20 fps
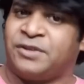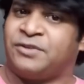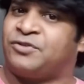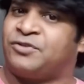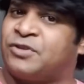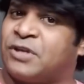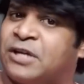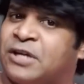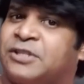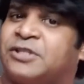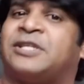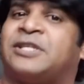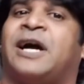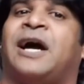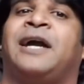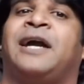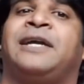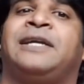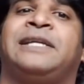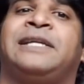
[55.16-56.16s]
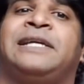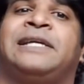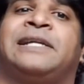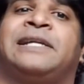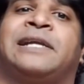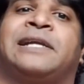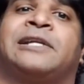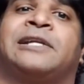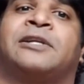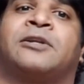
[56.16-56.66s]
посмотреть по ссылкам в
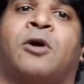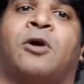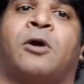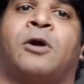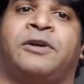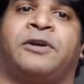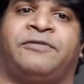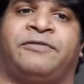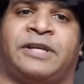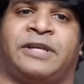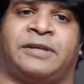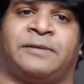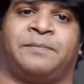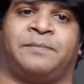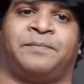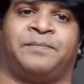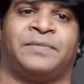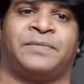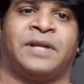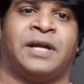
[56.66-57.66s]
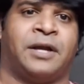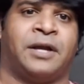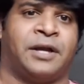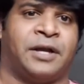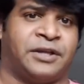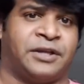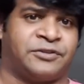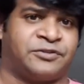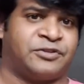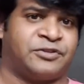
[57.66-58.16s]
подсказке, которая
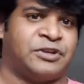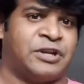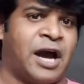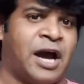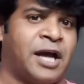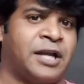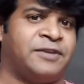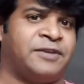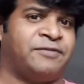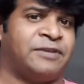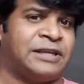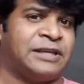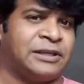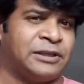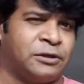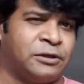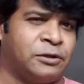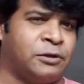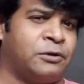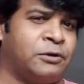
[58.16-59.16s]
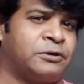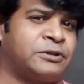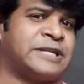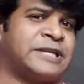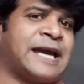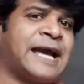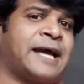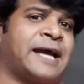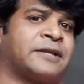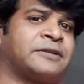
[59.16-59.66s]
расположена в правом верхнем углу
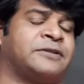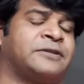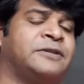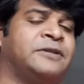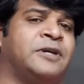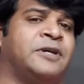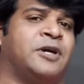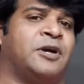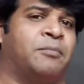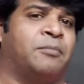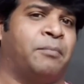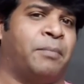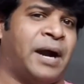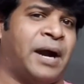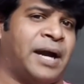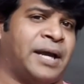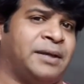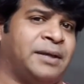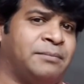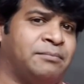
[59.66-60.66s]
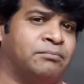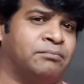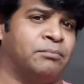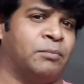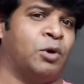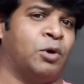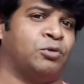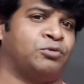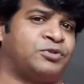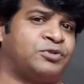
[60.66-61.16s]
экрана. Но на эту
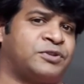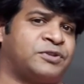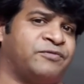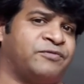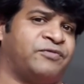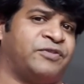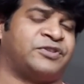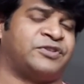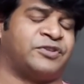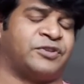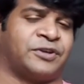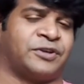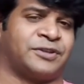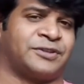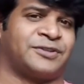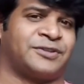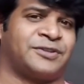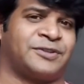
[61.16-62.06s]
крошечную резьбу большинство